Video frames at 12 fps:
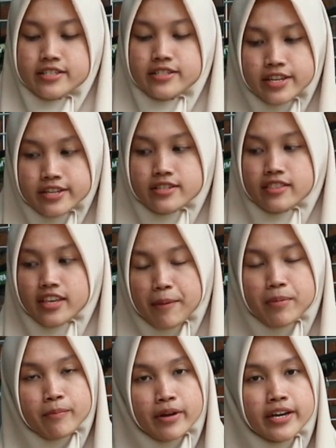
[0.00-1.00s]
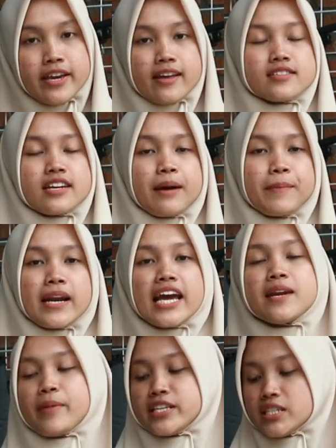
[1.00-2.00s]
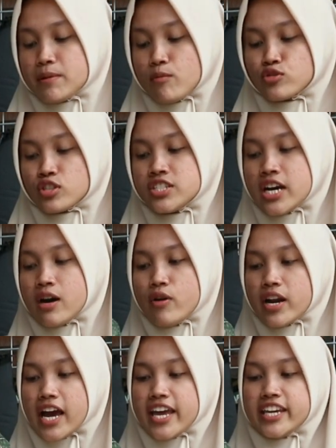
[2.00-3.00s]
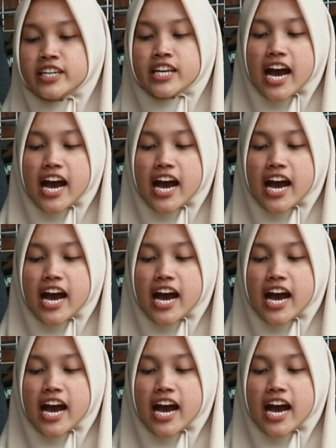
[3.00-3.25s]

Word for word: di setiap pembelian senapan angin PCP Monster Jawara ini